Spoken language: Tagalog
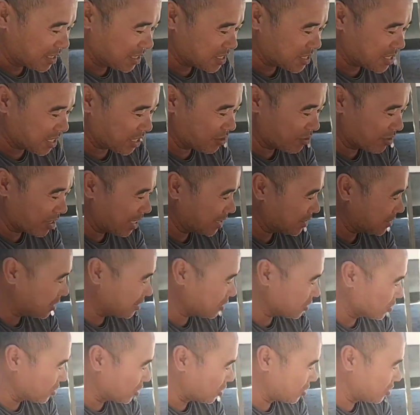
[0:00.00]
i-secure
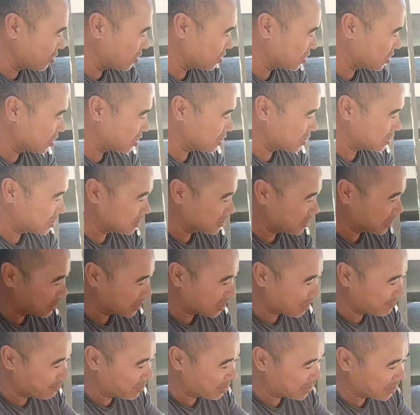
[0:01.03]
natin to then
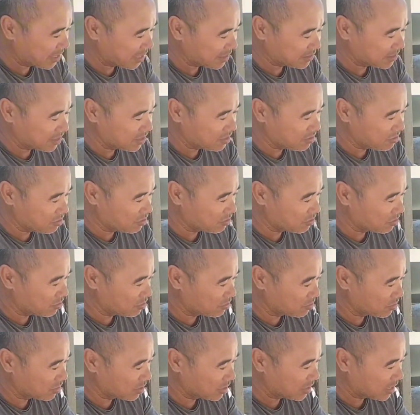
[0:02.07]
kabit natin
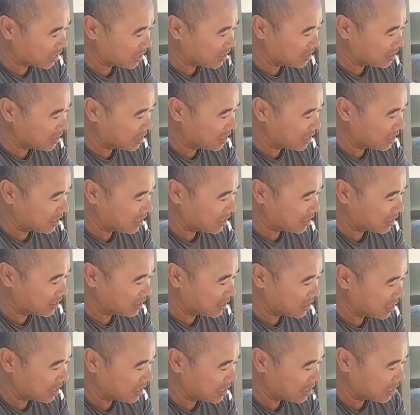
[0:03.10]
yung
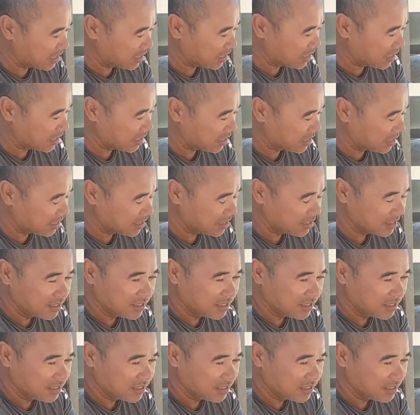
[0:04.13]
kanyang uh,